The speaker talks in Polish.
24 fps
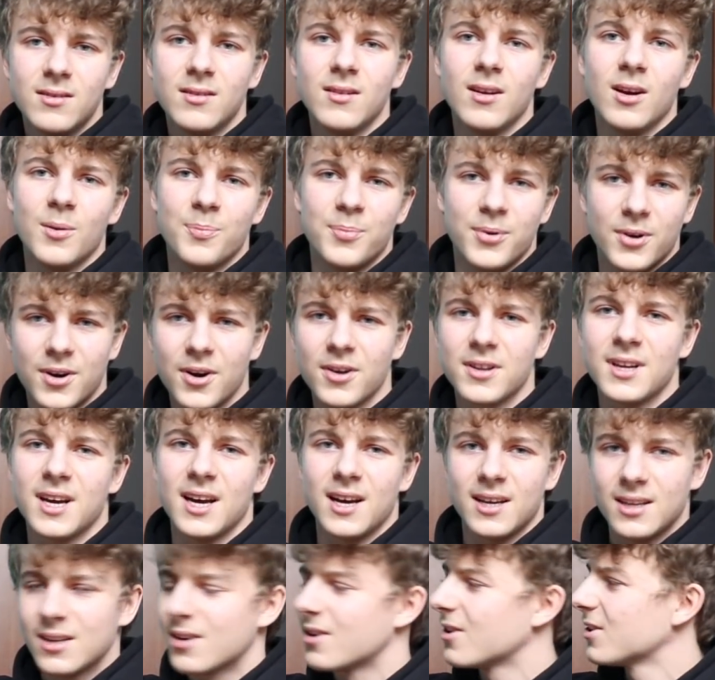no
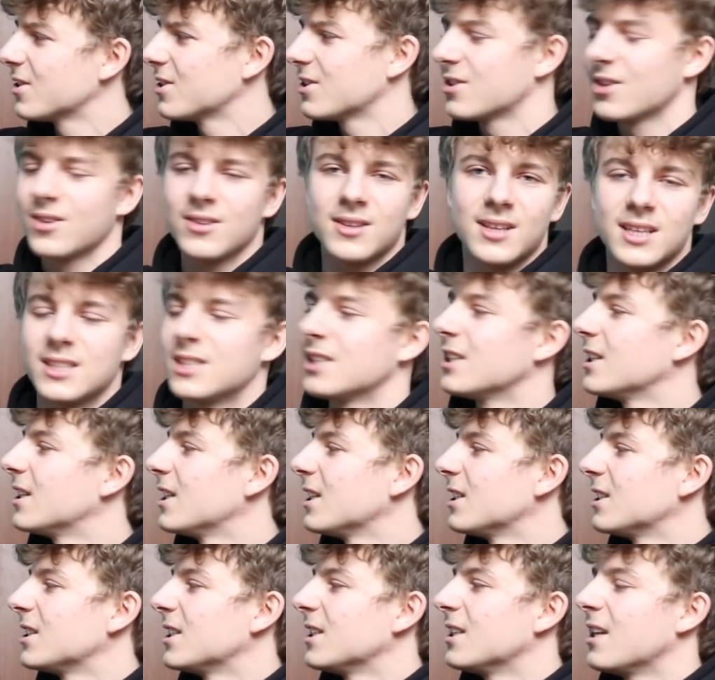pogoda rozsądna, że
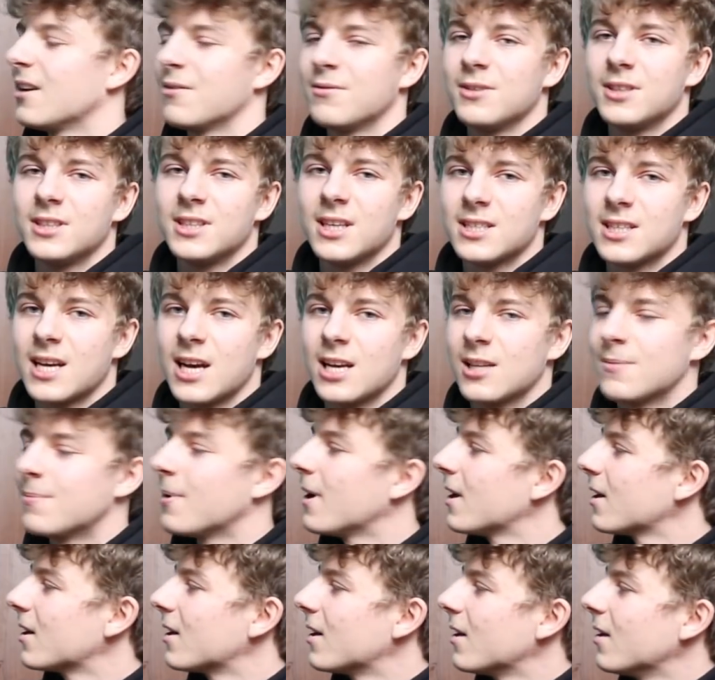też się da wyjść na
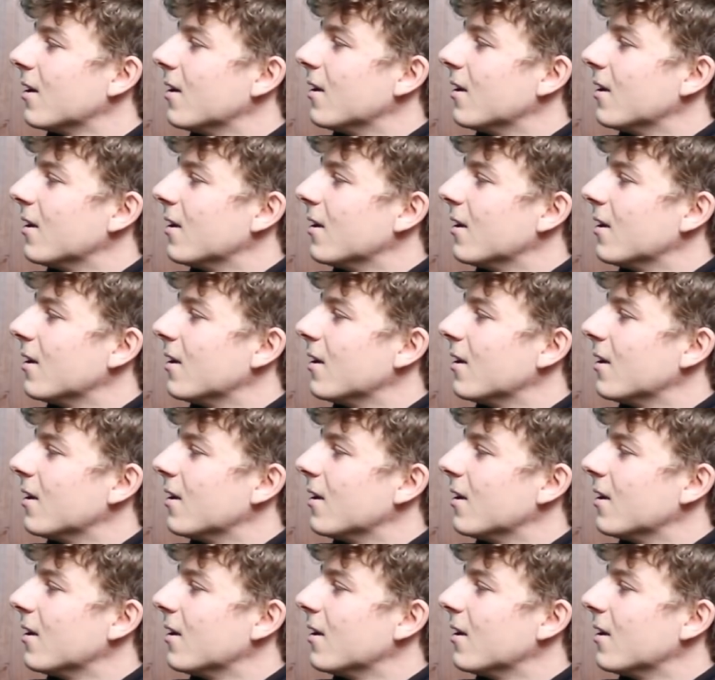skatepark.